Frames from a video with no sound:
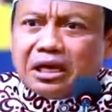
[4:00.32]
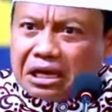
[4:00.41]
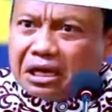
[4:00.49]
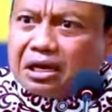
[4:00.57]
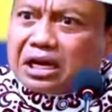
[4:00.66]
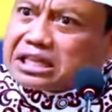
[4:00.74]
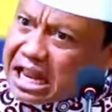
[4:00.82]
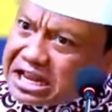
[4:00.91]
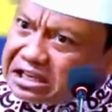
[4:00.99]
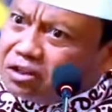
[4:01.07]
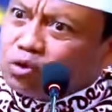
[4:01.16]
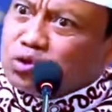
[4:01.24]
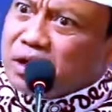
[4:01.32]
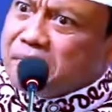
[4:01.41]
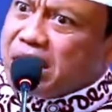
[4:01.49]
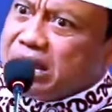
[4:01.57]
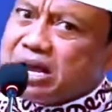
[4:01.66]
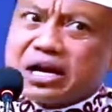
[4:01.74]
Eh, nah tanya gitu
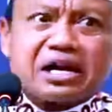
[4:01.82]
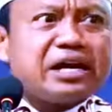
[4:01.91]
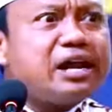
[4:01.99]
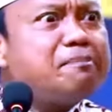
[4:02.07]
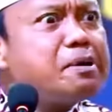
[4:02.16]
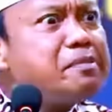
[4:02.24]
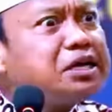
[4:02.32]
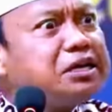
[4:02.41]
jamaah, kenapa